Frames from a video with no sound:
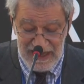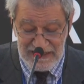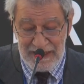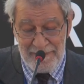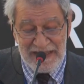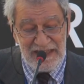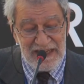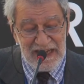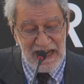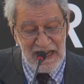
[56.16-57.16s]
la
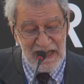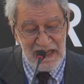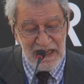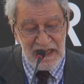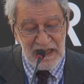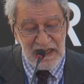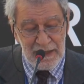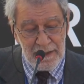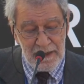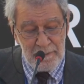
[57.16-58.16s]
tematica
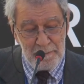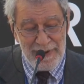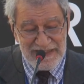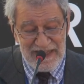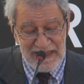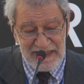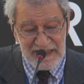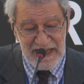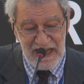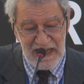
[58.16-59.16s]

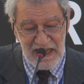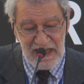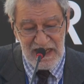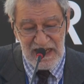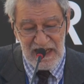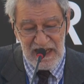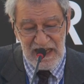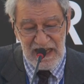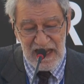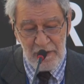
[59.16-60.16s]
paterna
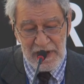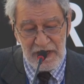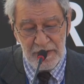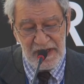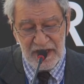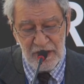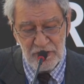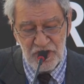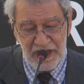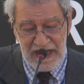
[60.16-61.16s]
è qualcosa che
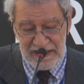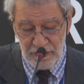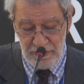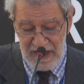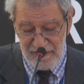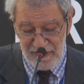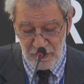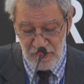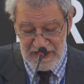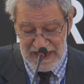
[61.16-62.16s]
ho cercato di
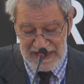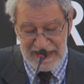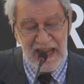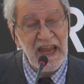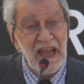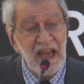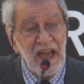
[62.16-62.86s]
affrontare